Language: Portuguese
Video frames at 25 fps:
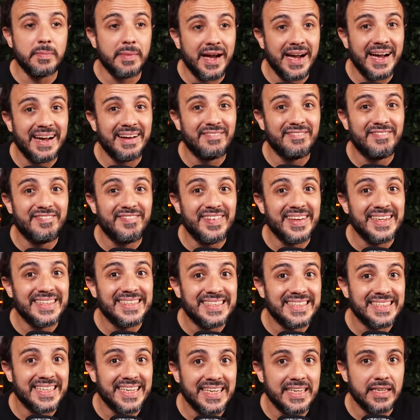barra
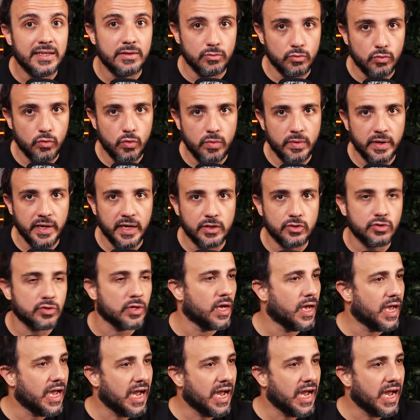VC no Congresso.